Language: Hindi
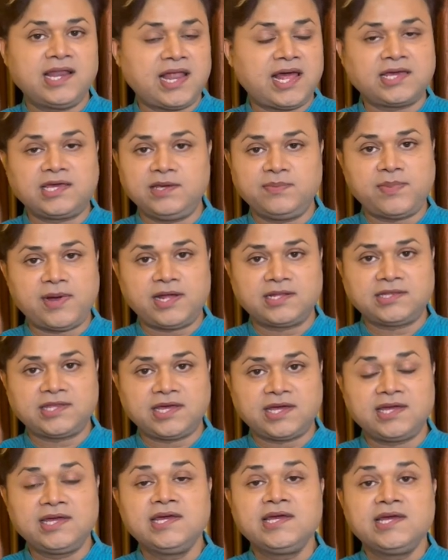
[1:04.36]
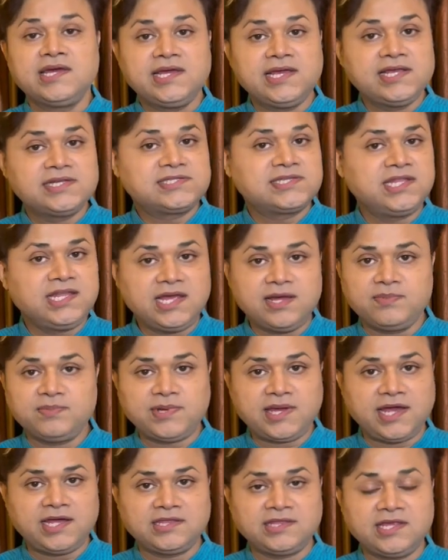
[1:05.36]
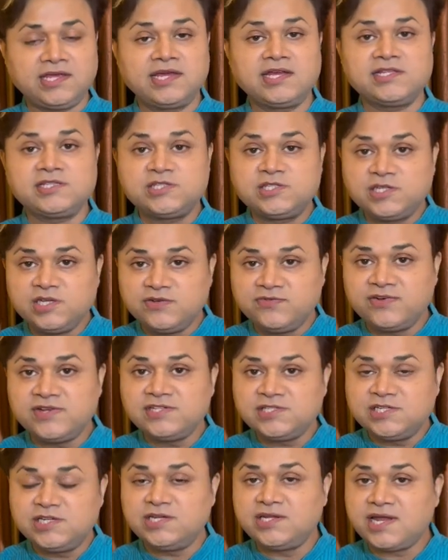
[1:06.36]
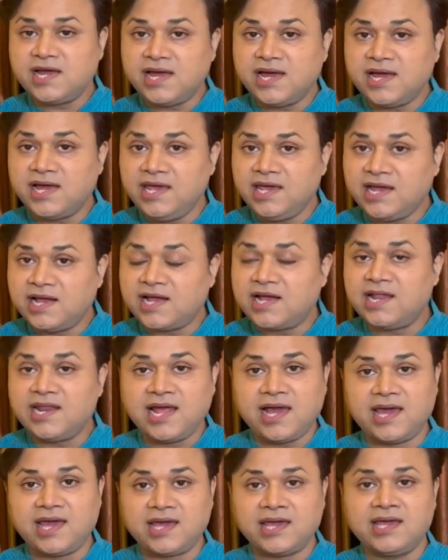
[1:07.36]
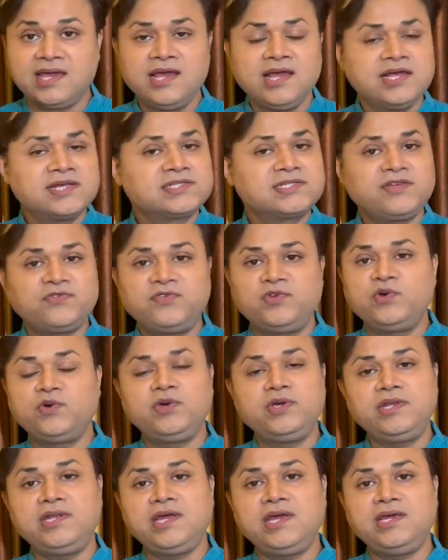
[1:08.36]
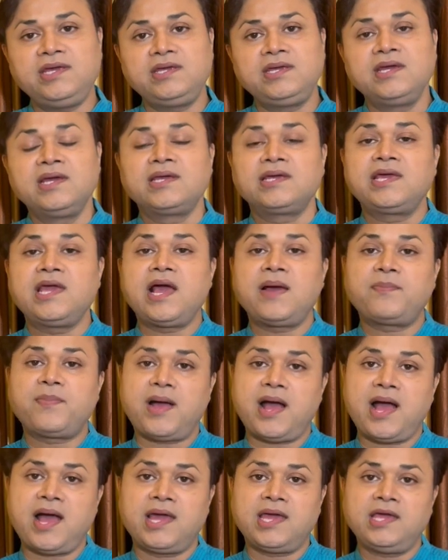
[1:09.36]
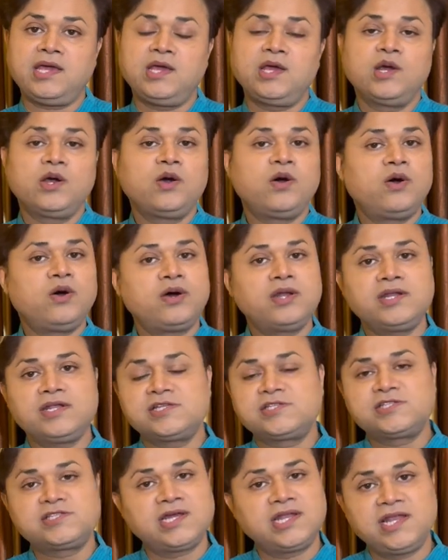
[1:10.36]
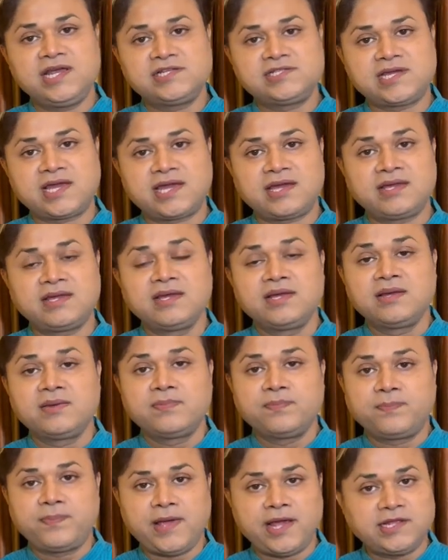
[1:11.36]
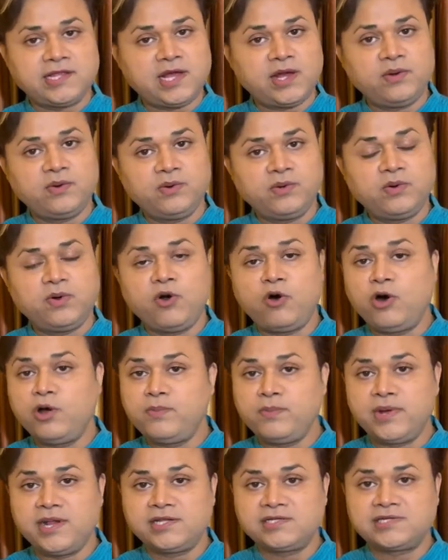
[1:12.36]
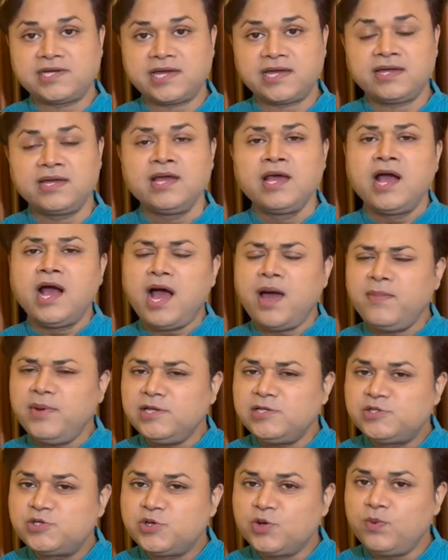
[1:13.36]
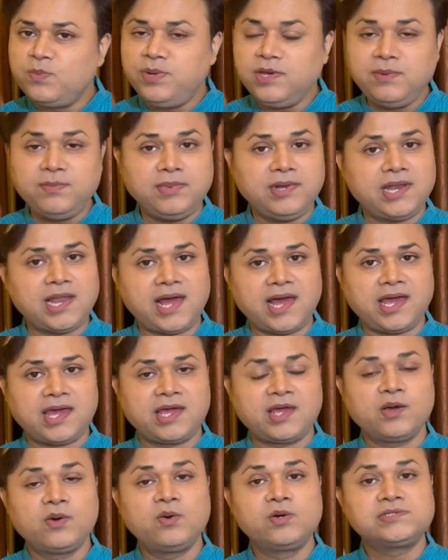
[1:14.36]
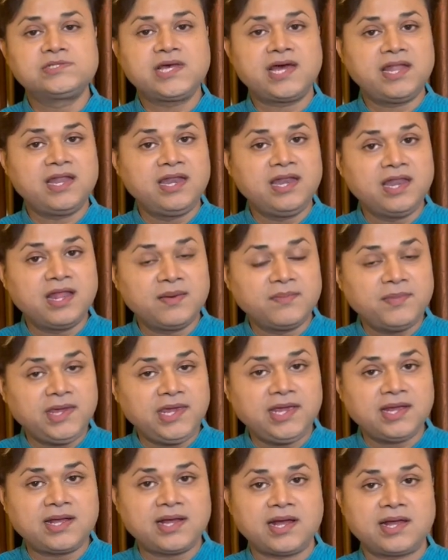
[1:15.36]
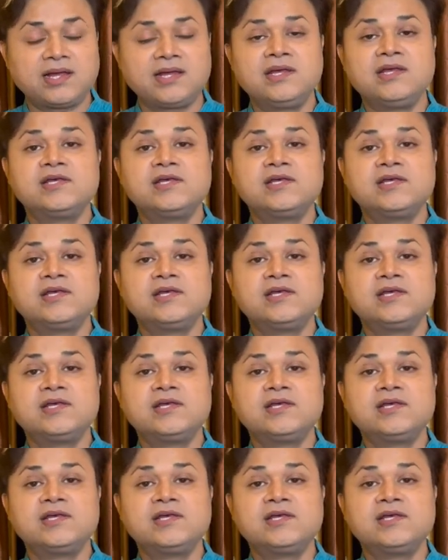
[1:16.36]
कला की बात है इसीलिए हम कहते हैं कि जीवन जीना एक कला है सिर्फ यू ही नहीं कि आप आए और चले जाएं पैदा हों और मर जाएं हमें जो भी मिला है उस हर लम्हे का